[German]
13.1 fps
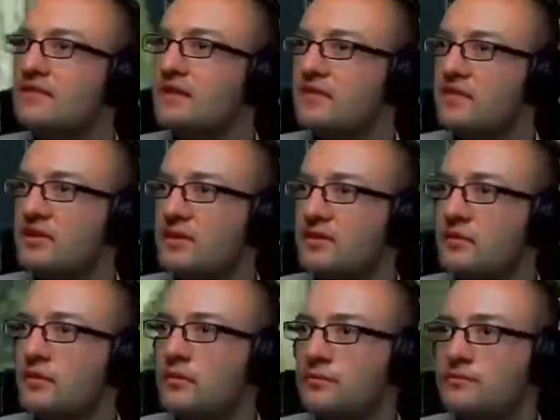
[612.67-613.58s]
sagen wir es mal
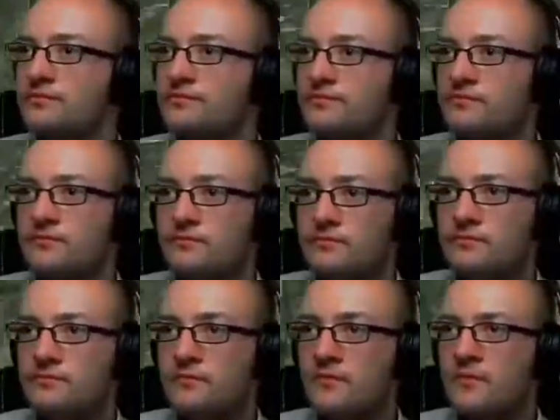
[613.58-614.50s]
so.
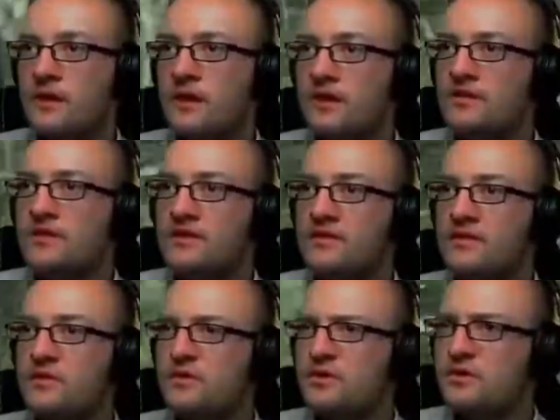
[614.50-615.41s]
Ich war ja
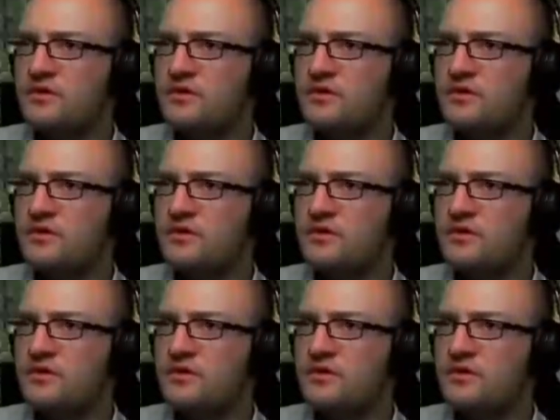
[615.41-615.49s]
zwischendurch